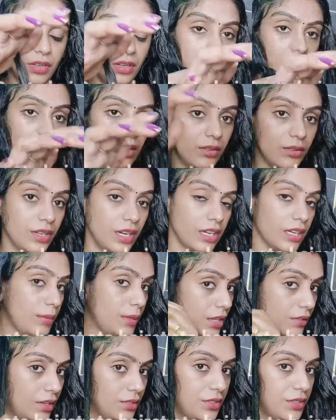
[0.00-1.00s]
డేస్లో మీకు
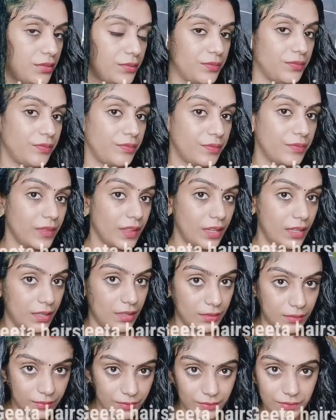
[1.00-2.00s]
ఖచ్చితంగా ఒత్తైన
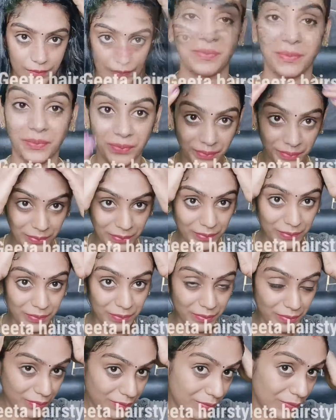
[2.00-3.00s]
పొడవైన హెయిర్ అయితే
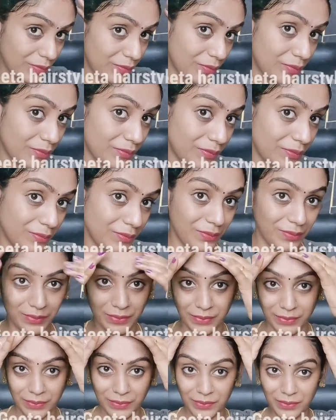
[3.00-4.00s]
సొంతం అవుతుంది
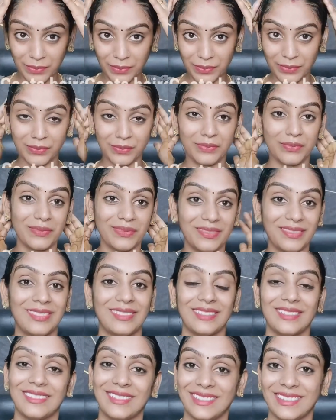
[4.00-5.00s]
ప్యాక్ మొత్తం కూడా
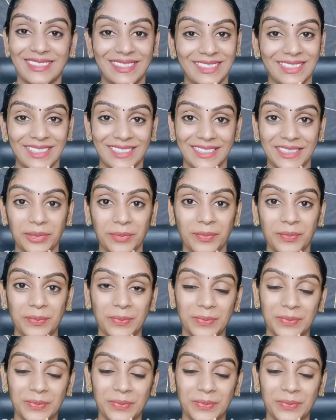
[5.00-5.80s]
అప్లై చేసుకున్న తర్వాత